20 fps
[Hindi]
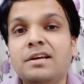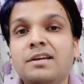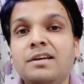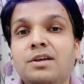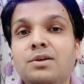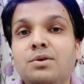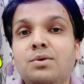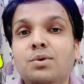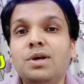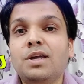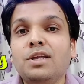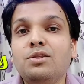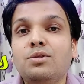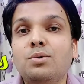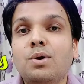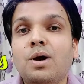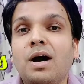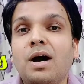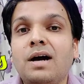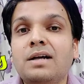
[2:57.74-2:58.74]
तक कि रोगी
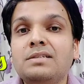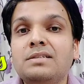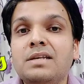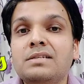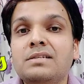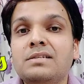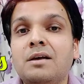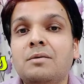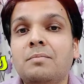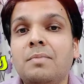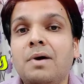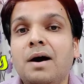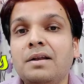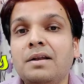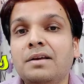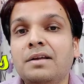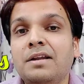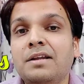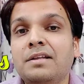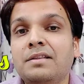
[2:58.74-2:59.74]
दुकान से सामान
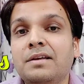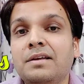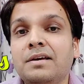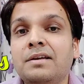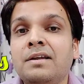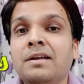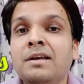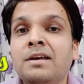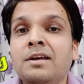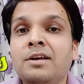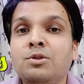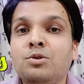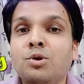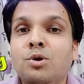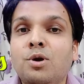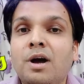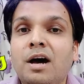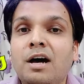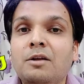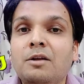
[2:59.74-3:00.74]
खरीदकर
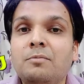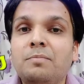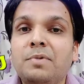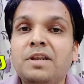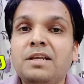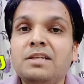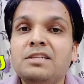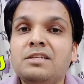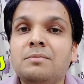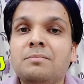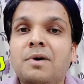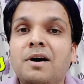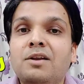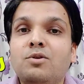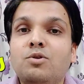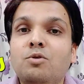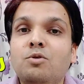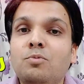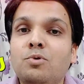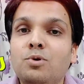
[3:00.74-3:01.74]
दुकान पर ही सामान
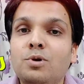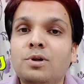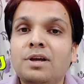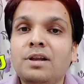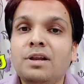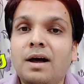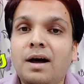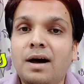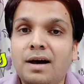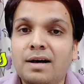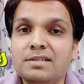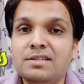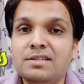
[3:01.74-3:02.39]
को भूलकर आ